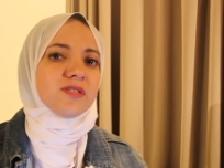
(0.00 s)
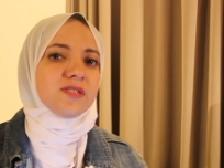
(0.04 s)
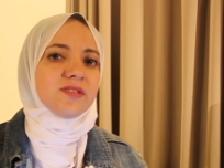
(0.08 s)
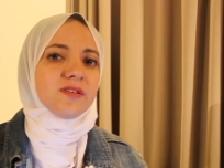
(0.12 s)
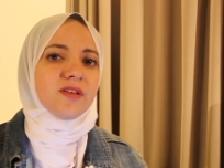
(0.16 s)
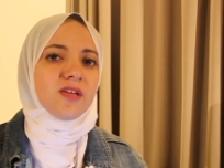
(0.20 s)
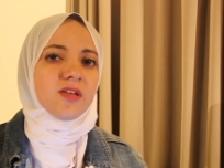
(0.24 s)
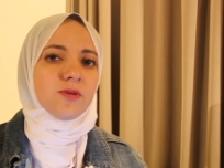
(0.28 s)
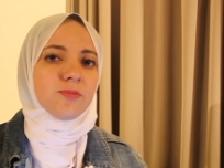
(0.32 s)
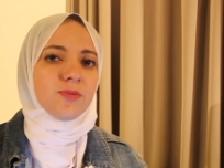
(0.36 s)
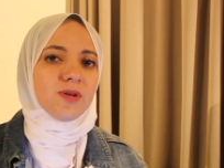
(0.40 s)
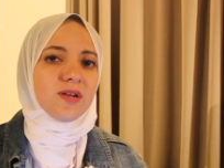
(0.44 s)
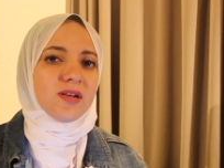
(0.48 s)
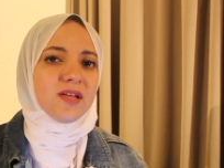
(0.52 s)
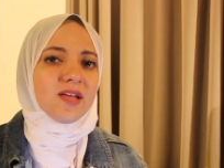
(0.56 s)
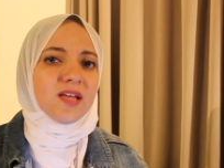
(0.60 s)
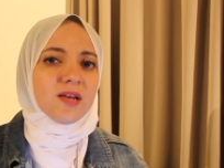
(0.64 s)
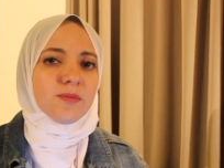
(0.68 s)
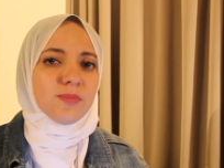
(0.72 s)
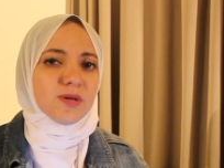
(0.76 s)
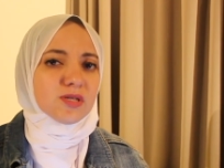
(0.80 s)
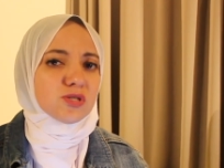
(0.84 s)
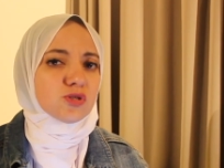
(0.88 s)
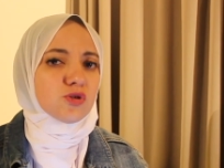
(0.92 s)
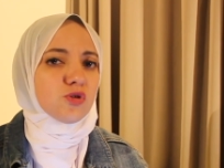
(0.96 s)
في السرير
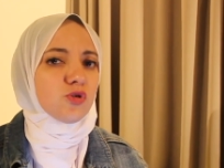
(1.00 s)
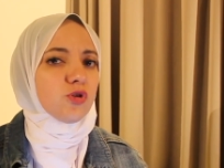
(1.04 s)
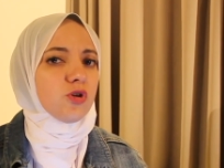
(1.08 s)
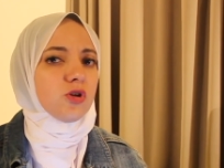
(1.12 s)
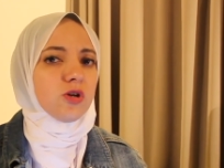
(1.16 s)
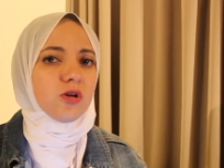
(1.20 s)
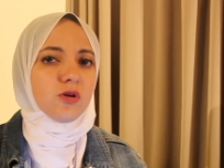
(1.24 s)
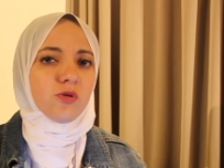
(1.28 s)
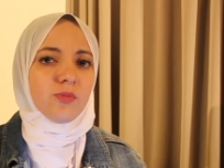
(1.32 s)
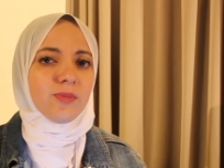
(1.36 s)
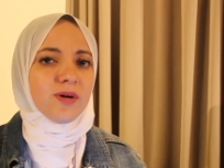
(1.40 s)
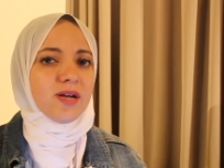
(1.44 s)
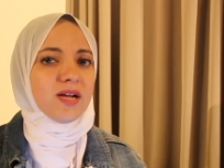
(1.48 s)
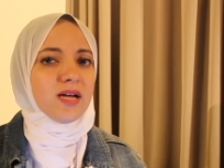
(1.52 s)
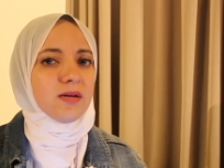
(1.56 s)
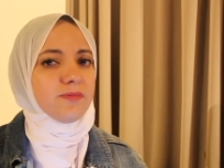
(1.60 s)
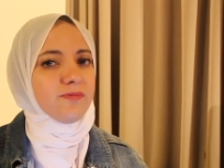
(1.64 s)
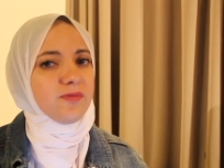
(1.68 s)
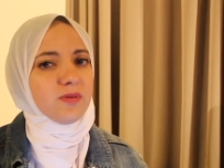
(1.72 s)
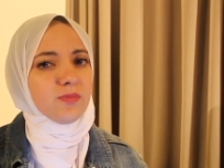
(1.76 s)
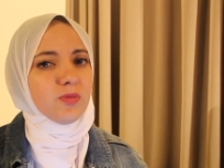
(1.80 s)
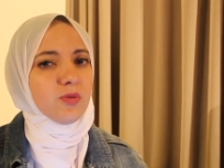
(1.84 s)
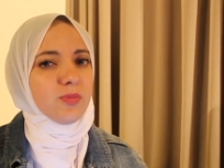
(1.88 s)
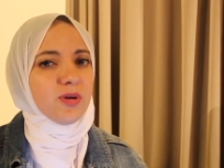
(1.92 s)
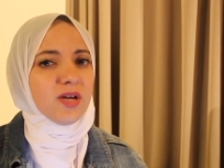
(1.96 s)
بالليل بسكرول وبلعب
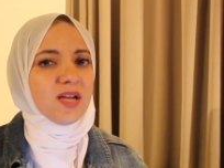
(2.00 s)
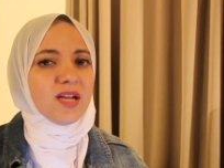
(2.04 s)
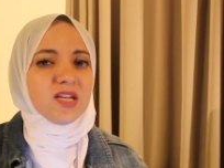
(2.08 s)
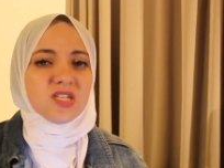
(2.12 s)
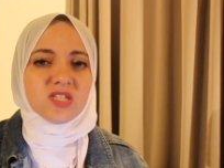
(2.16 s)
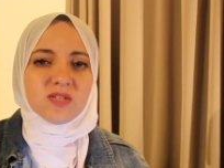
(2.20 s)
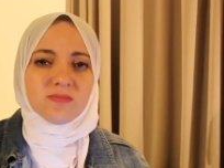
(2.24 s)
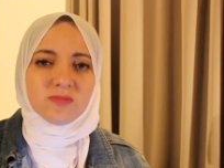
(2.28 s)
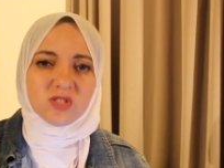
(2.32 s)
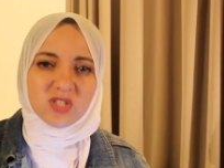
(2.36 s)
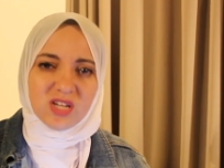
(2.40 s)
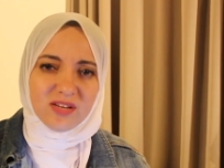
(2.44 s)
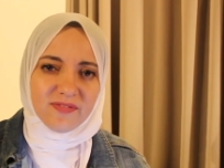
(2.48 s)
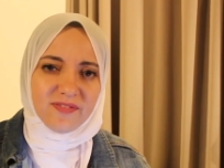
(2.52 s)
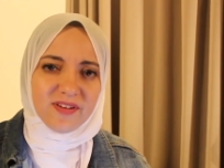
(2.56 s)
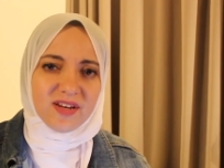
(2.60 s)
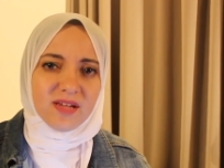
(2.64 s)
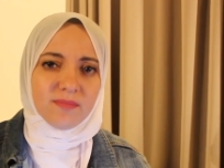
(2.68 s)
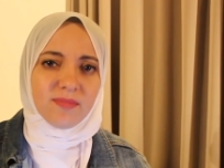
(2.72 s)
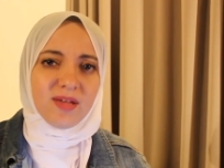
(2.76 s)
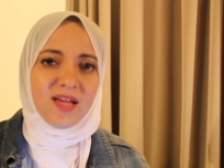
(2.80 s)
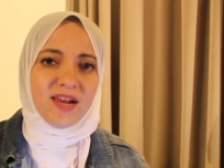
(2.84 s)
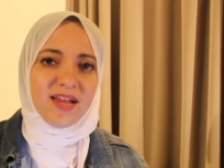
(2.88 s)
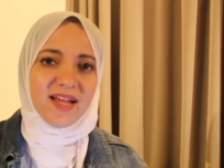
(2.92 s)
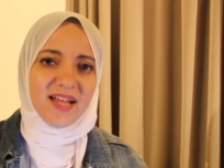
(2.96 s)
في الموبايل عشان مش عارفه
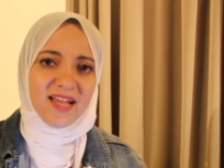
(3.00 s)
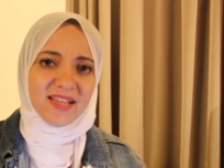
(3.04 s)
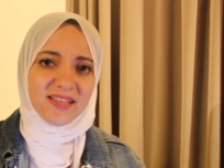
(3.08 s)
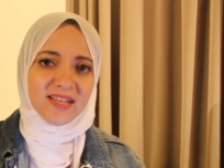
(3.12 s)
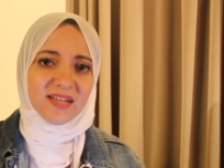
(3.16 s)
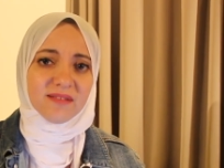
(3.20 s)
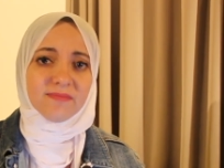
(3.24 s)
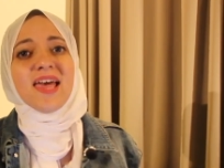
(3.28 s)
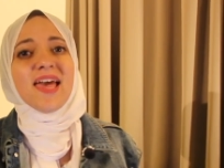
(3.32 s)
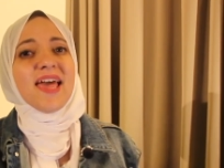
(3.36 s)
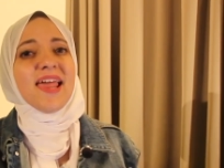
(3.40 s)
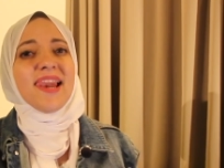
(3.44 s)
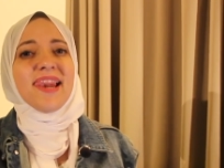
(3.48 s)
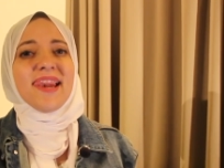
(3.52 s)
انام كالعاده